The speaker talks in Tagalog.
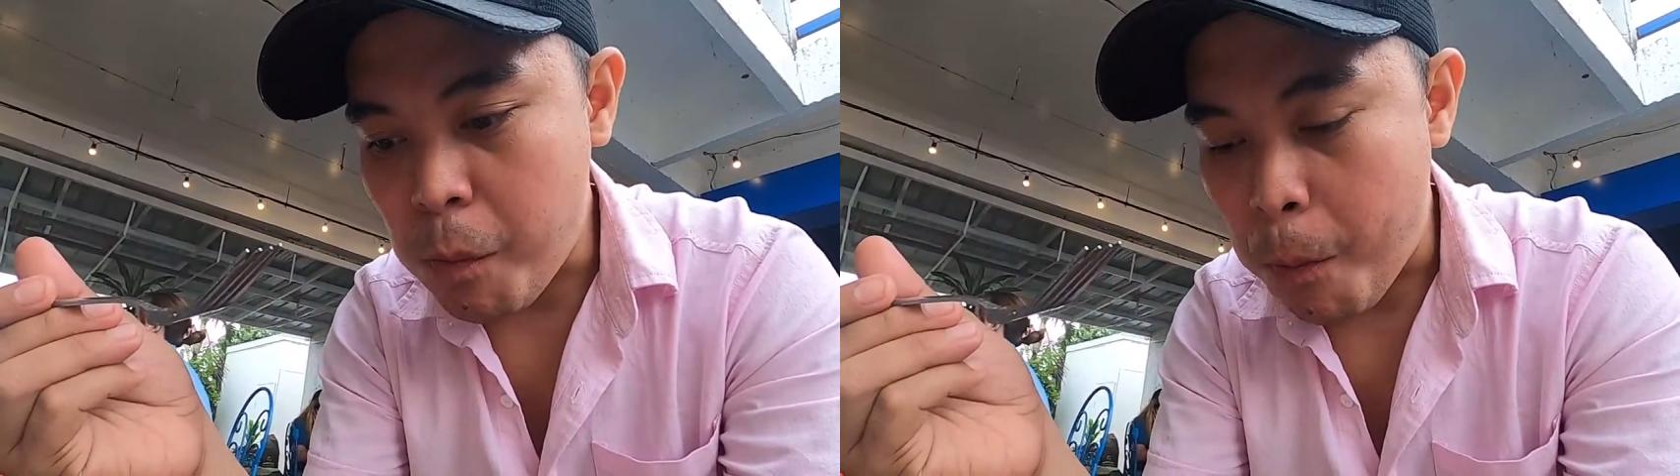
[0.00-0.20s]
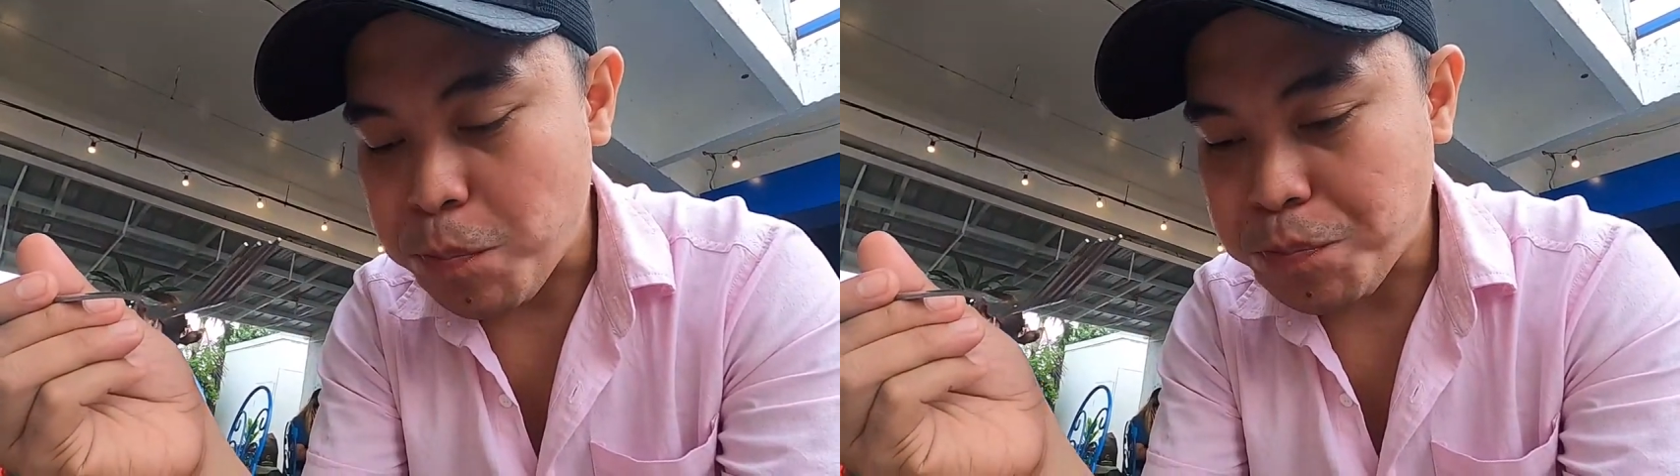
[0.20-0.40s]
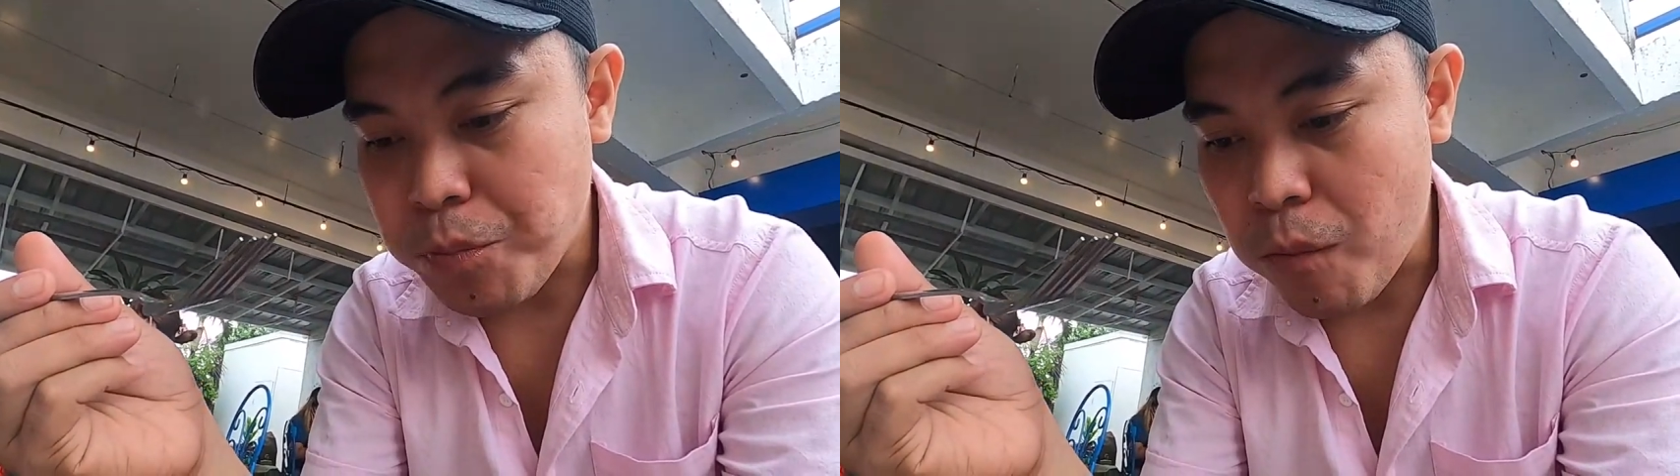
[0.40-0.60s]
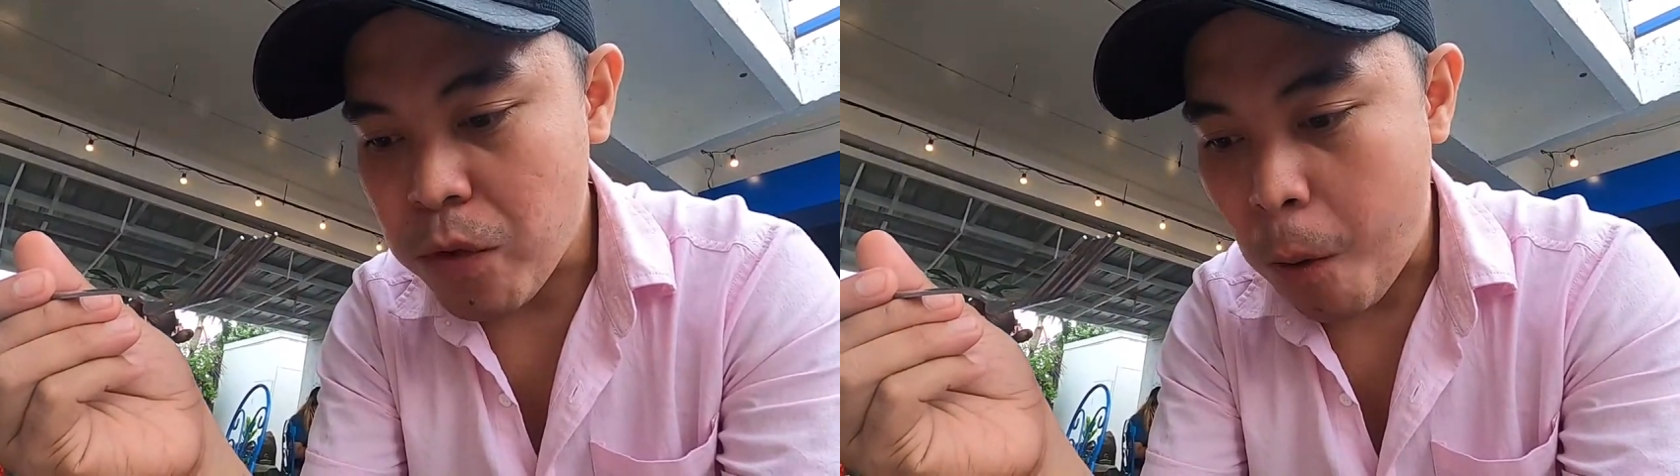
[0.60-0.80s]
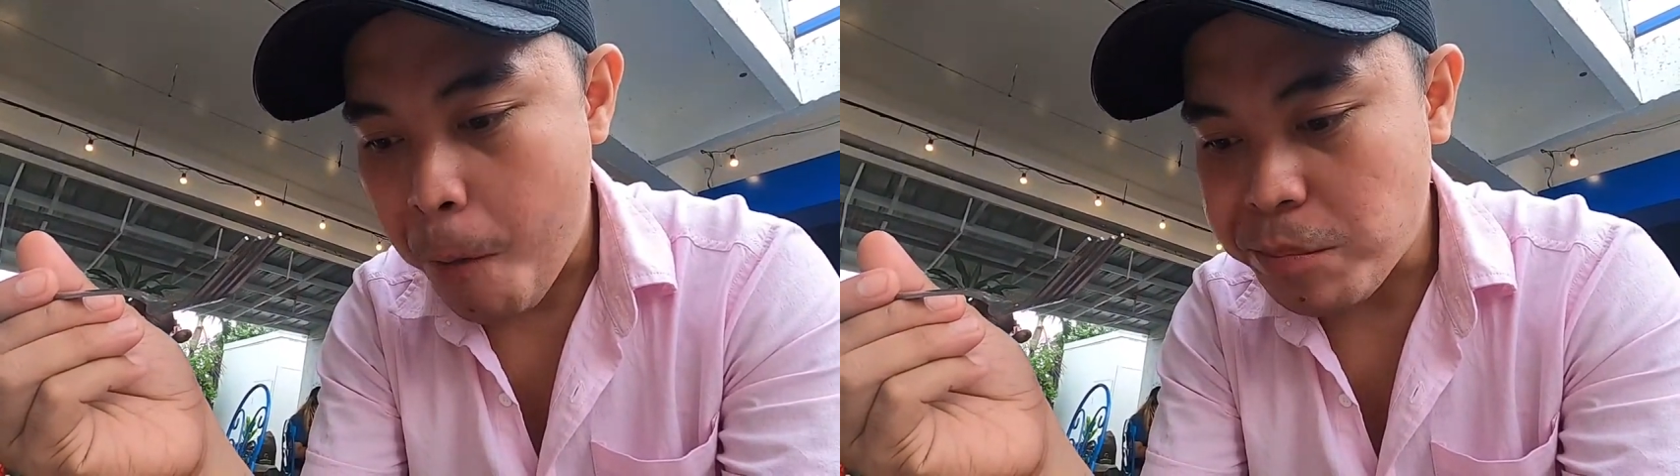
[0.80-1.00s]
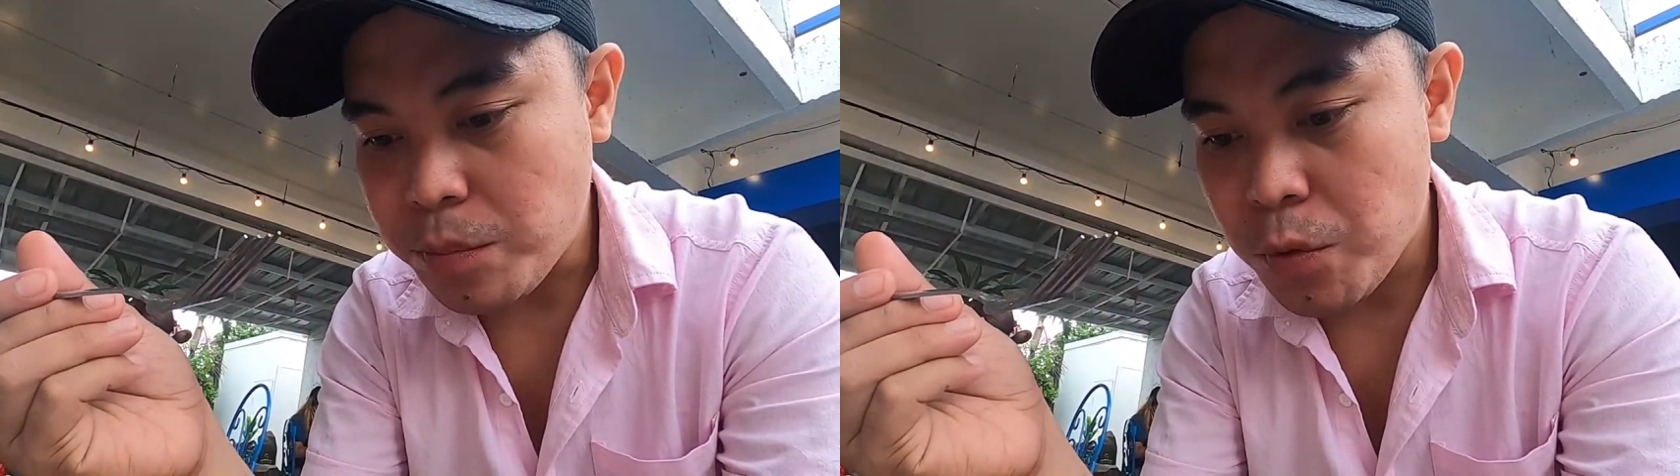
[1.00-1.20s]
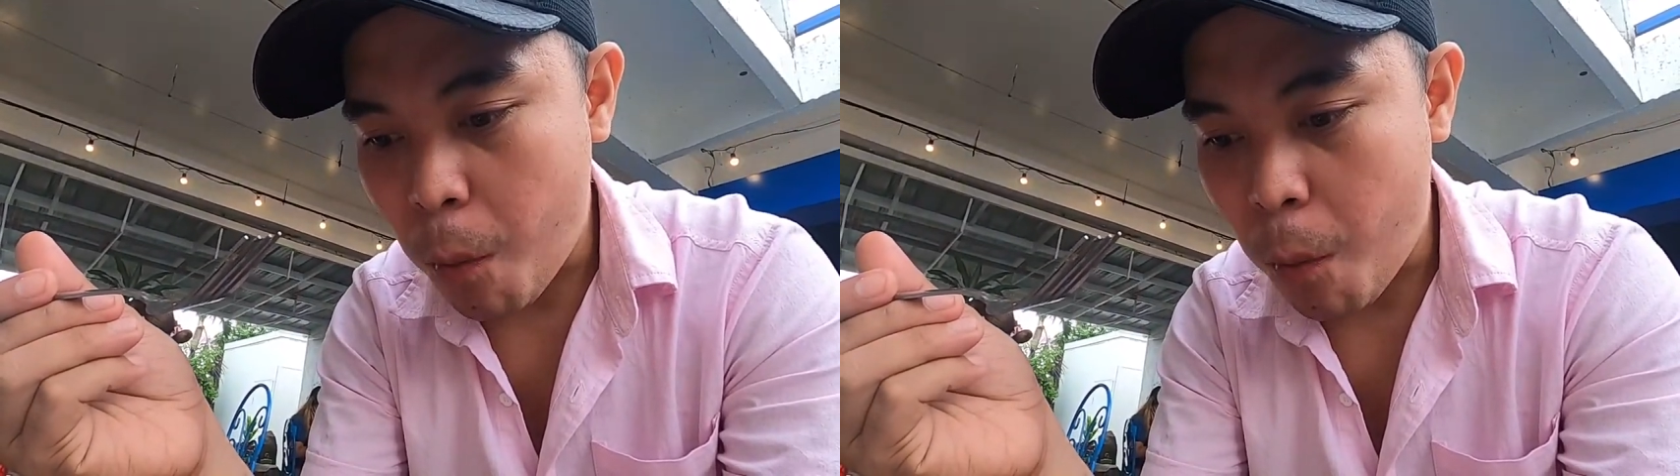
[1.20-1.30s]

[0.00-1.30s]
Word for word: hindi pa kama yung laban